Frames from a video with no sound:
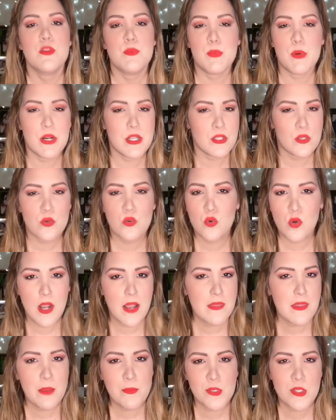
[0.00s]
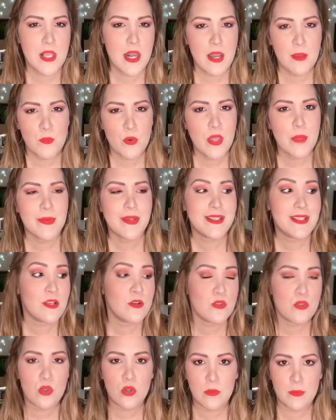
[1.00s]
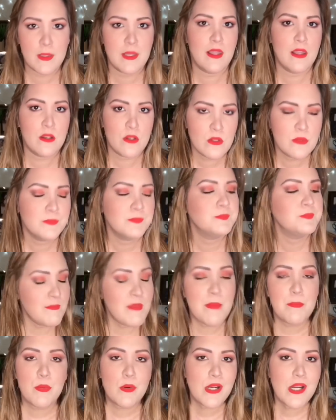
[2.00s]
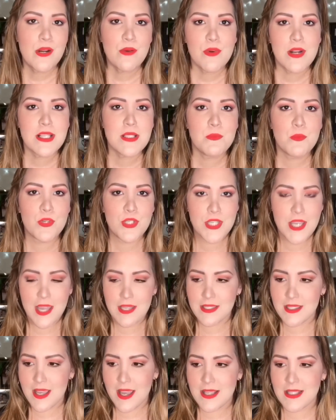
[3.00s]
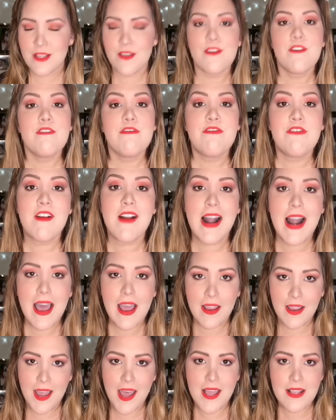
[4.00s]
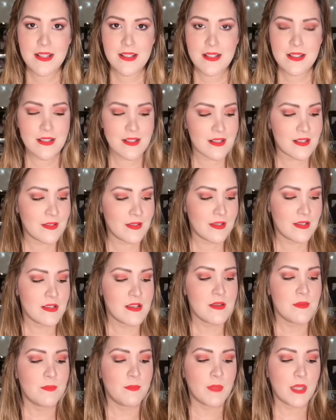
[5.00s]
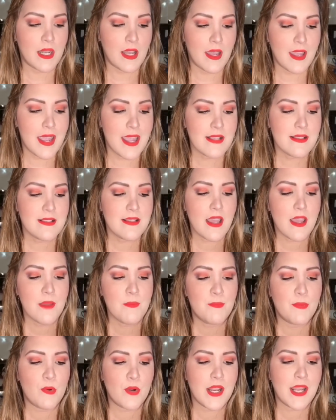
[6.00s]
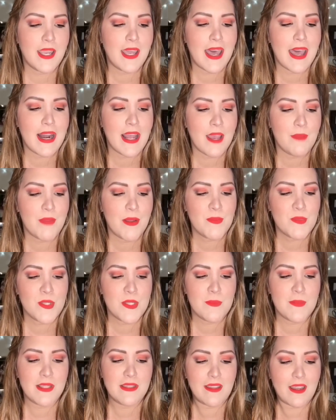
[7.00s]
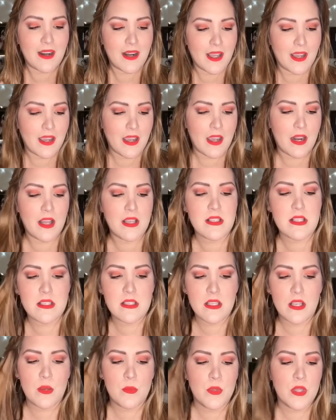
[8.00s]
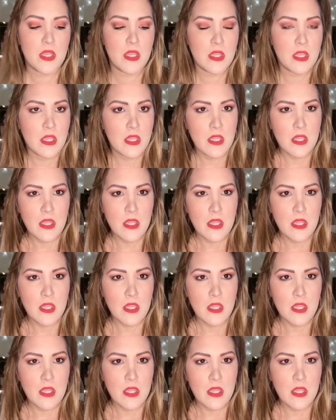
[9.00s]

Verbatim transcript: Por eso nunca andamos a la moda porque se nos olvida, ¿no? Me ponen unas muchachas flacas Mira, esta pone cara, vamos a imitar la cara, es así como de,